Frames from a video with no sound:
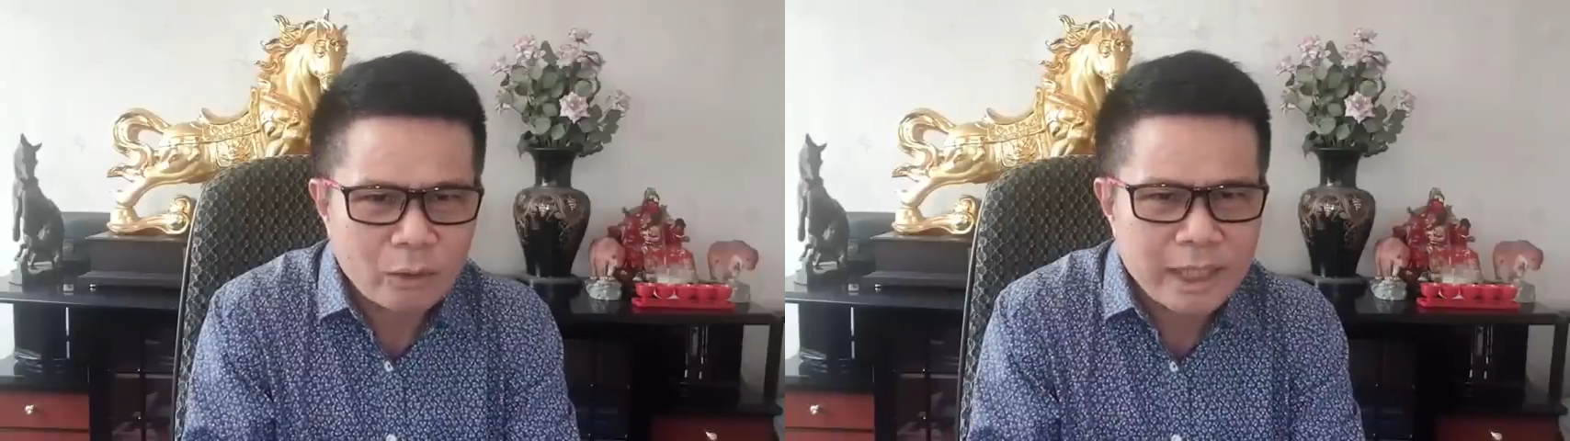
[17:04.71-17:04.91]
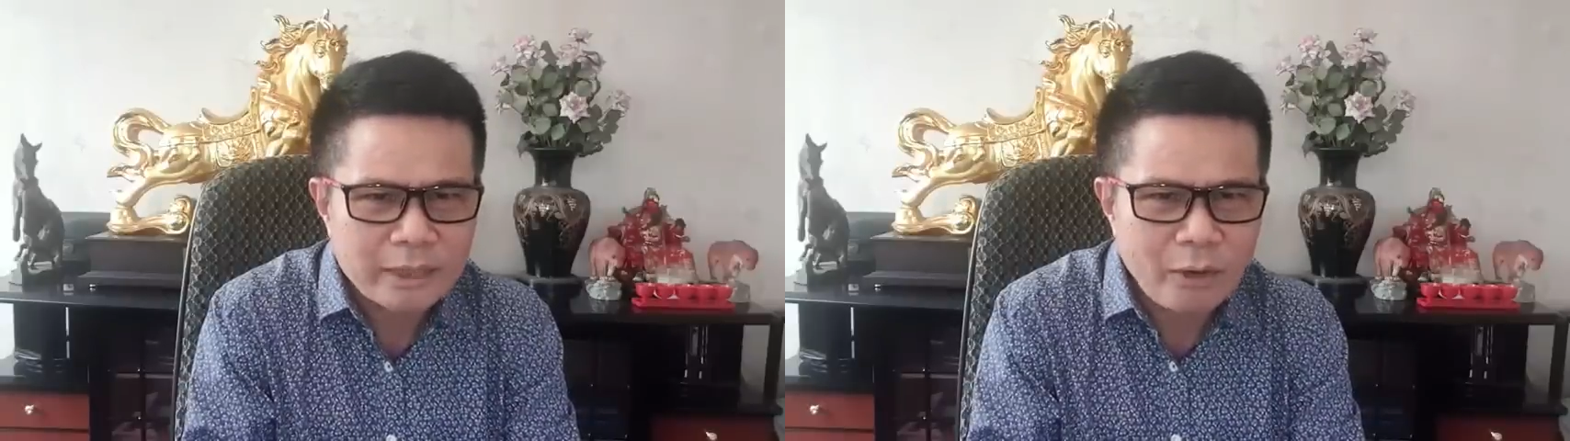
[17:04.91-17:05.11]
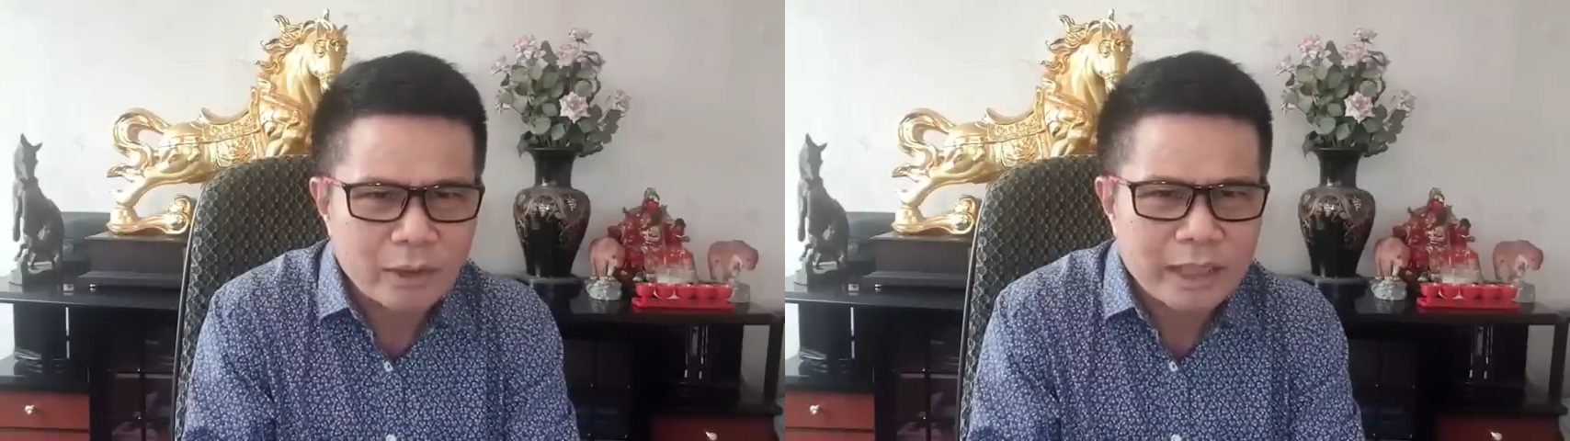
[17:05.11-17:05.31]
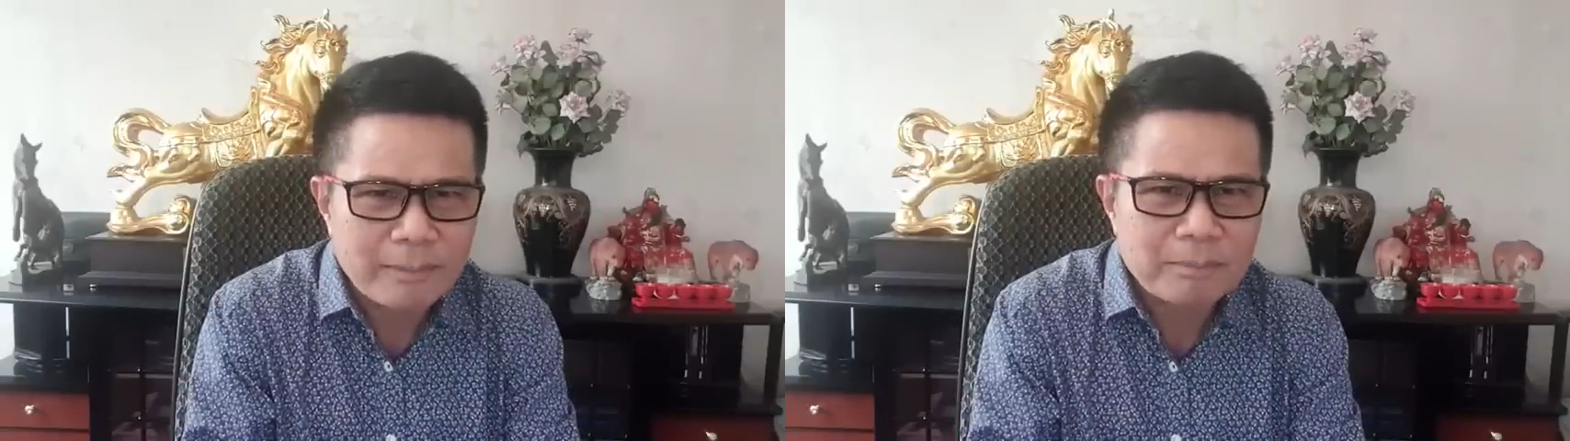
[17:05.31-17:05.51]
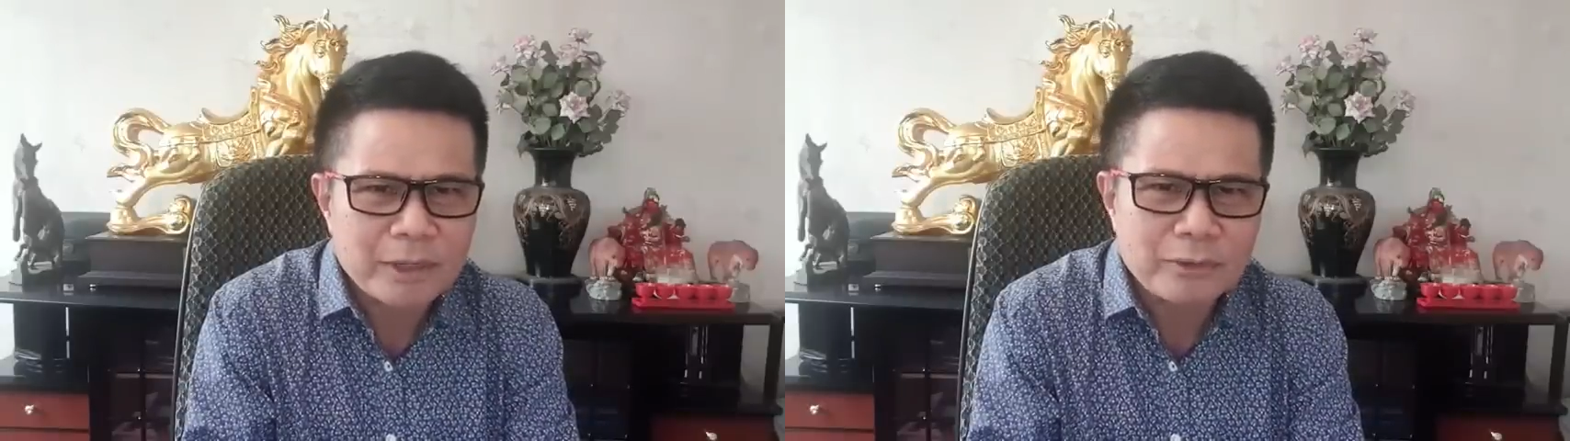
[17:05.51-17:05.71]
คุณให้โทษ
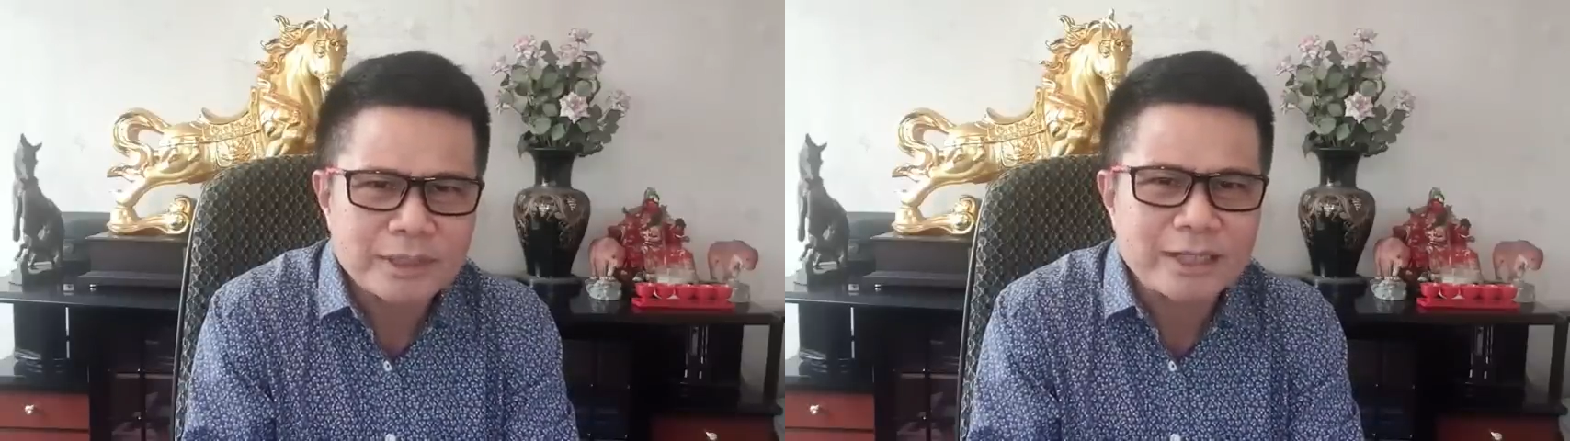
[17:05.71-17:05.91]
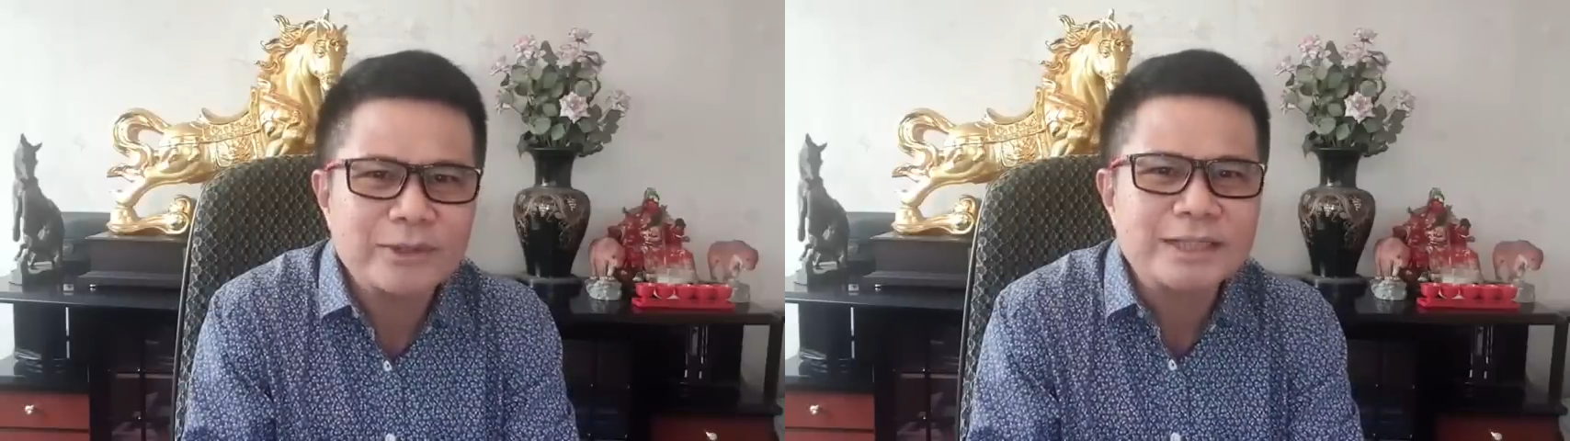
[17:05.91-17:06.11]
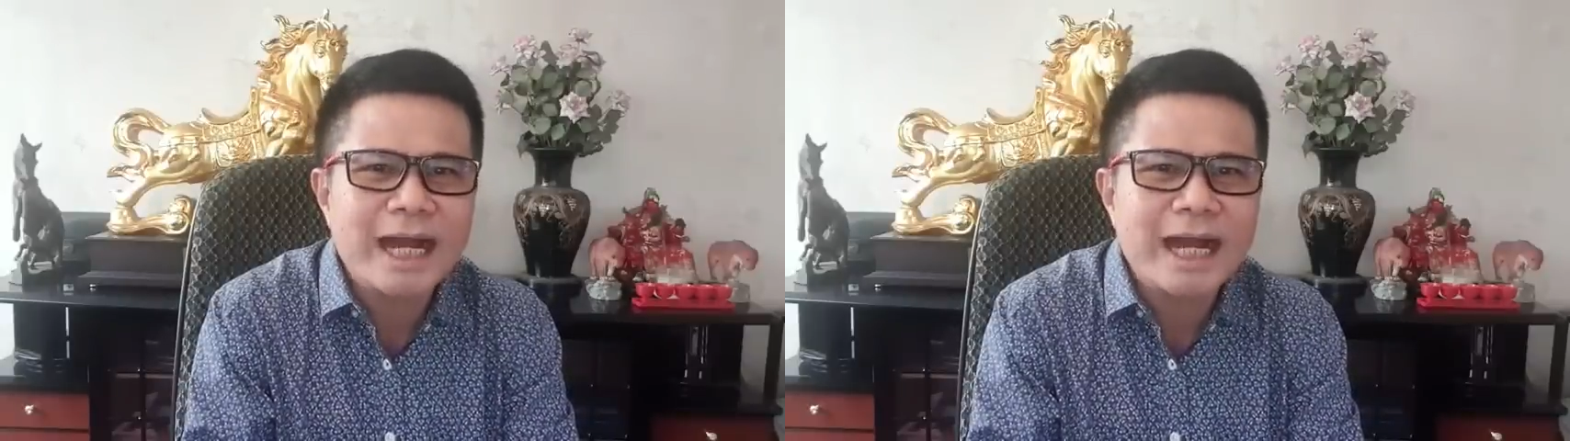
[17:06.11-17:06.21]
กับประยุทธ์จันทร์โอ